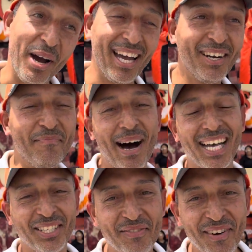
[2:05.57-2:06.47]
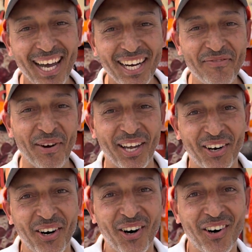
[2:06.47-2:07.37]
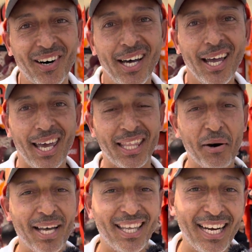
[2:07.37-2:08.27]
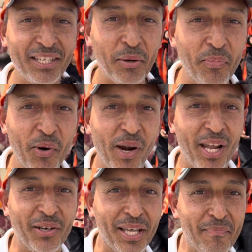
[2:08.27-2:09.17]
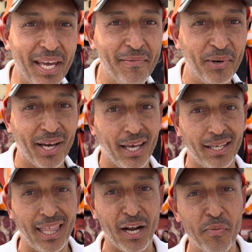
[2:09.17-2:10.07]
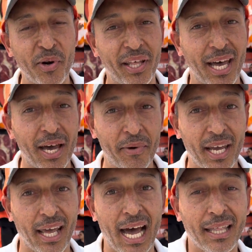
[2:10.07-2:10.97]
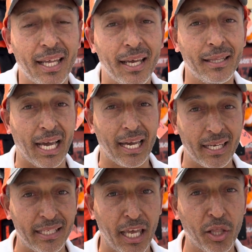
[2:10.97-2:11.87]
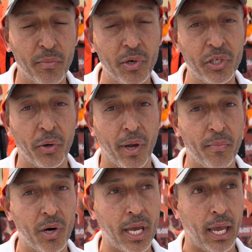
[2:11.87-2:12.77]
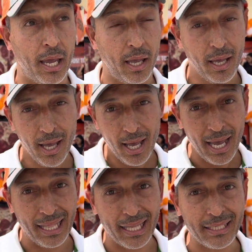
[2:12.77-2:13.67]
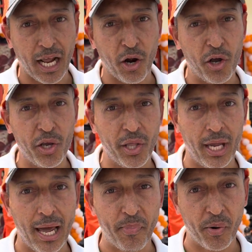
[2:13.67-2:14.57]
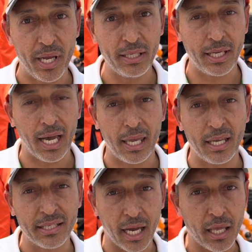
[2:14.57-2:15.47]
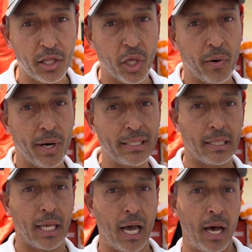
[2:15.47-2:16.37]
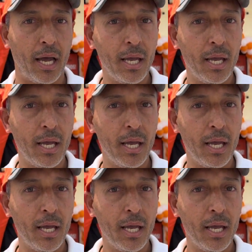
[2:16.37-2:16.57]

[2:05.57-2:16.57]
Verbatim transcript: bueno, más o menos, pero esta va a tener su público también porque esta comunidad es bien grande, está creciendo mucho. Vemos que el desarrollo de la provincia aquí en San Cristóbal se está